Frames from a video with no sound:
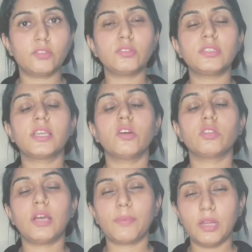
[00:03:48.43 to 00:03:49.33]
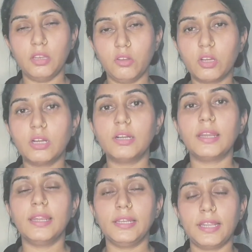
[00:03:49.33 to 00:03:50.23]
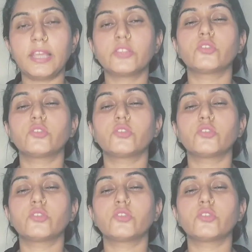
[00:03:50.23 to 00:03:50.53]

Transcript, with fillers: तो इससे क्या होता है आपका लिक्विड इनटेक